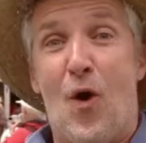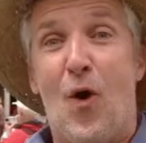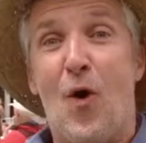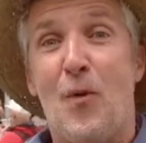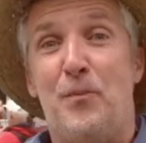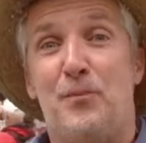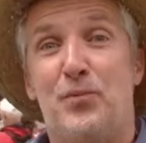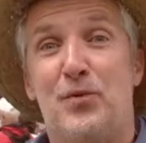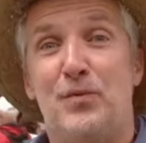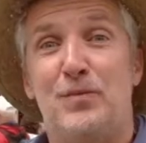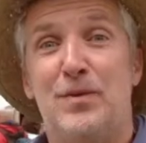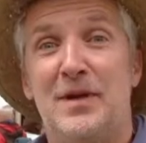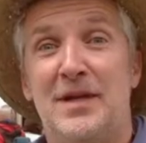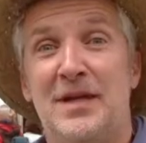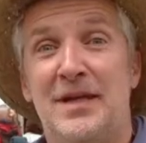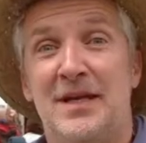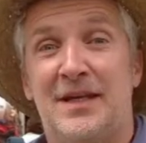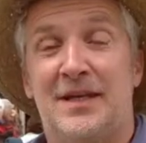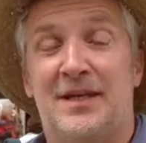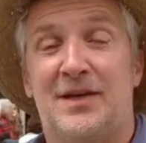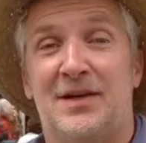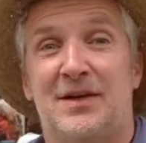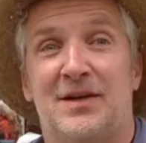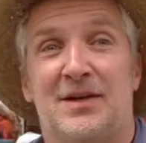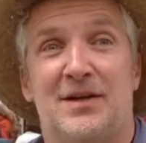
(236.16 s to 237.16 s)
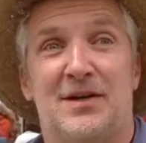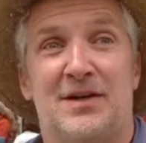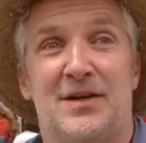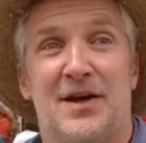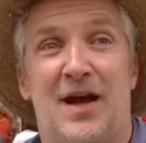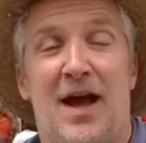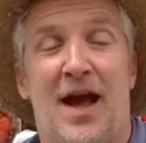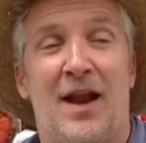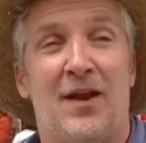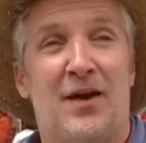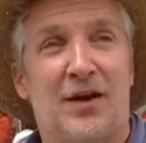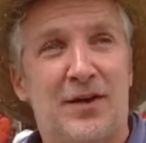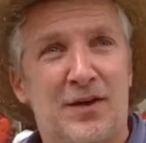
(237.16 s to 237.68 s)
Au public,
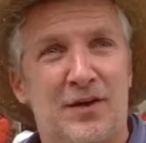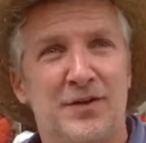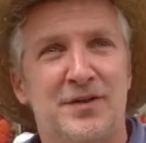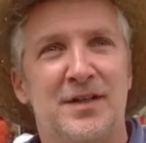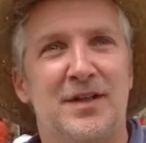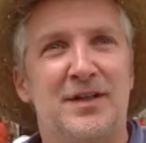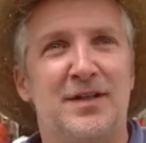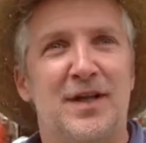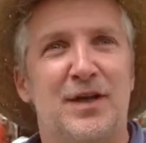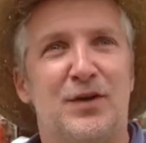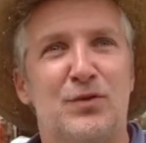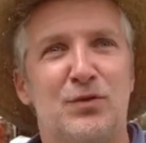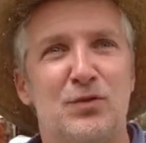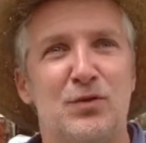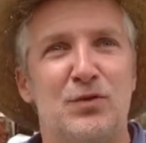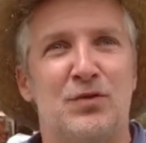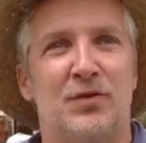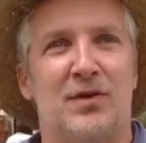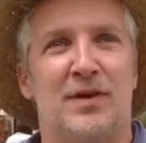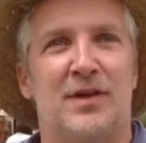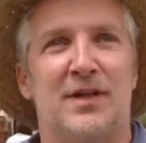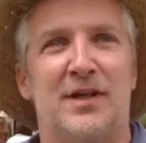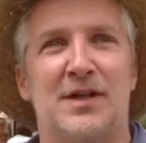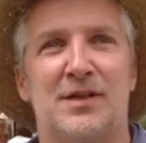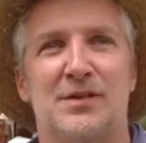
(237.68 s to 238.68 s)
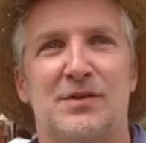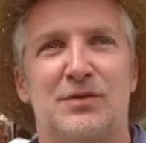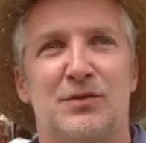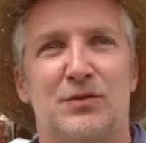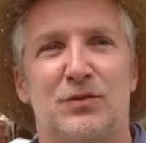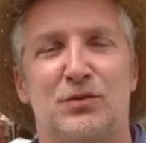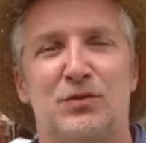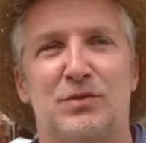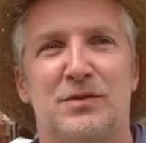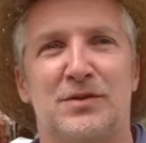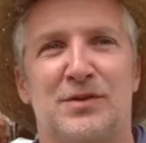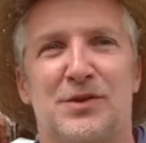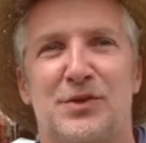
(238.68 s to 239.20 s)
euh, alors quand ils découvrent, ils sont
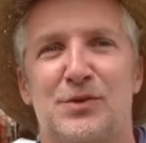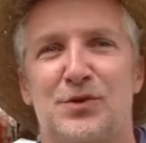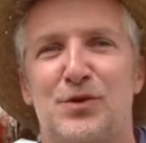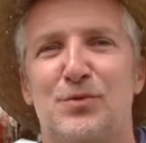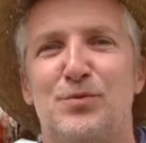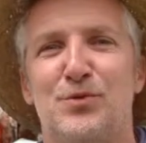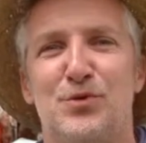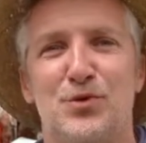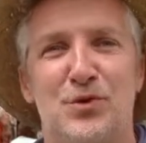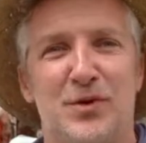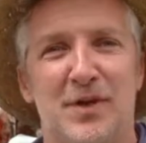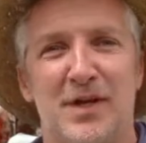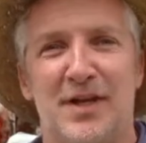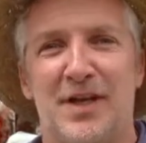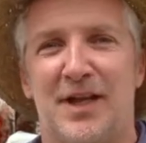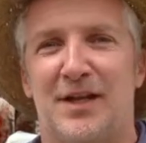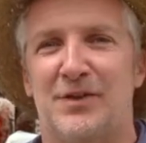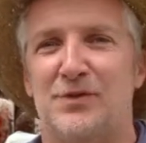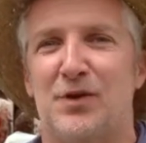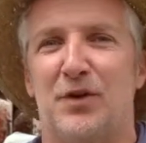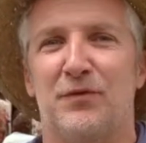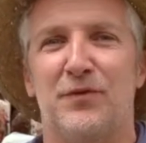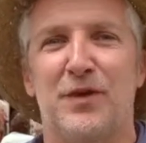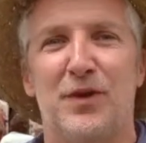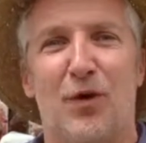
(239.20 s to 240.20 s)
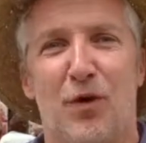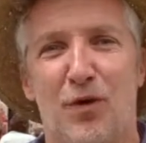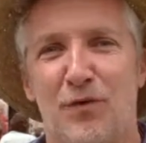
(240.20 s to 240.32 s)
tous subjugués, ils ont envie de